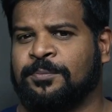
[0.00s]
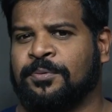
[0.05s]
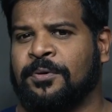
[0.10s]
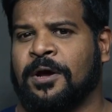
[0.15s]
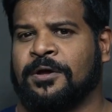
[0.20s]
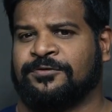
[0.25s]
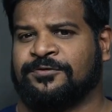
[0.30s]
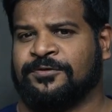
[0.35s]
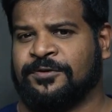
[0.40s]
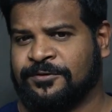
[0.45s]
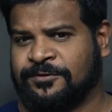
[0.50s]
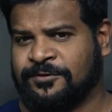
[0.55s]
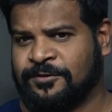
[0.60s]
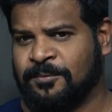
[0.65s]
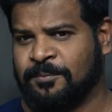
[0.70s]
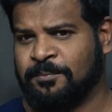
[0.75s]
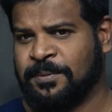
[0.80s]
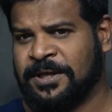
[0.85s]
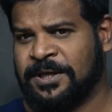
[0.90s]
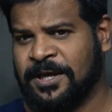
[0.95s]
Но как же
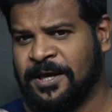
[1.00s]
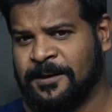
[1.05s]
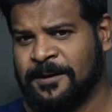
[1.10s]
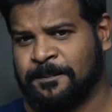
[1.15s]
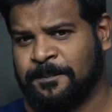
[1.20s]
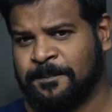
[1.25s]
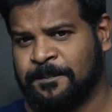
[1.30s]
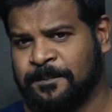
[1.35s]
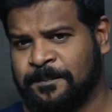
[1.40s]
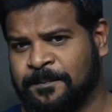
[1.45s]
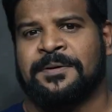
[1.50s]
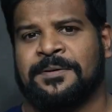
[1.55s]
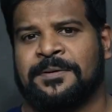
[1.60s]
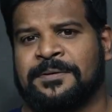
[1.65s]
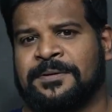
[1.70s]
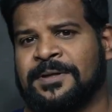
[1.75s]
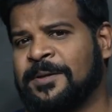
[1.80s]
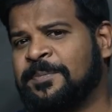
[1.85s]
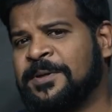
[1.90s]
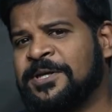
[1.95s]
начался такой
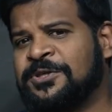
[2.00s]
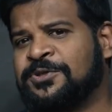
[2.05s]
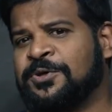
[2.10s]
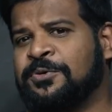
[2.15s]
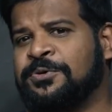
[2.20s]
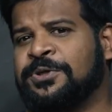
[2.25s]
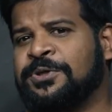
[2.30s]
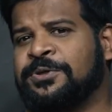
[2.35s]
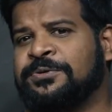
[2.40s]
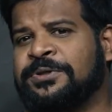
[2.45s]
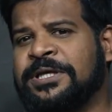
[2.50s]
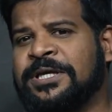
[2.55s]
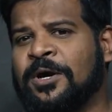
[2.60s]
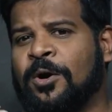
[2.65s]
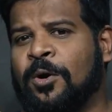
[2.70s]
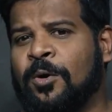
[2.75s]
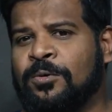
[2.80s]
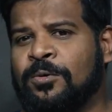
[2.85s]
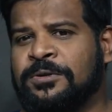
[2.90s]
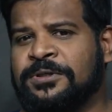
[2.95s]
странный мыслительный
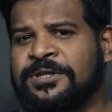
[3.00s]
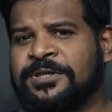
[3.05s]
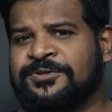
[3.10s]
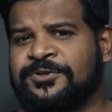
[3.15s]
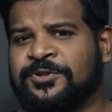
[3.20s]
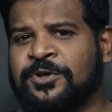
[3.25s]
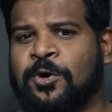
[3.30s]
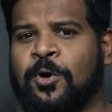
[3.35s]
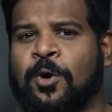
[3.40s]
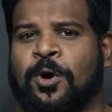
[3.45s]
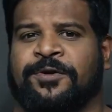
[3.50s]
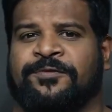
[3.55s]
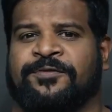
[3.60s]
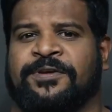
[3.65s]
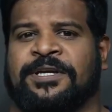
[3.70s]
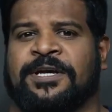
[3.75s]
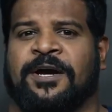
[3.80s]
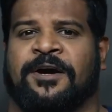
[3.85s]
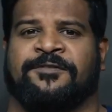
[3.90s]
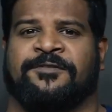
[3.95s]
процесс?
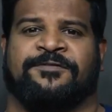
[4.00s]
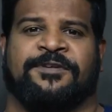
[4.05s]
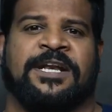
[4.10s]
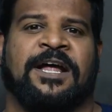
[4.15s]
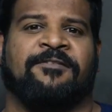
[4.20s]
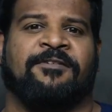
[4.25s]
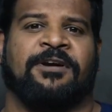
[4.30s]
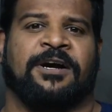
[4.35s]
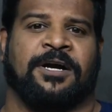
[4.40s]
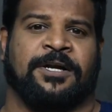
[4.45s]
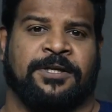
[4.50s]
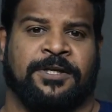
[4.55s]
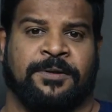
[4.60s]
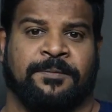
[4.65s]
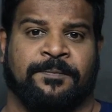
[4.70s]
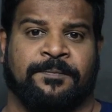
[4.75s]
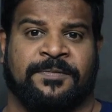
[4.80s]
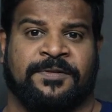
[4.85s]
Позвольте мне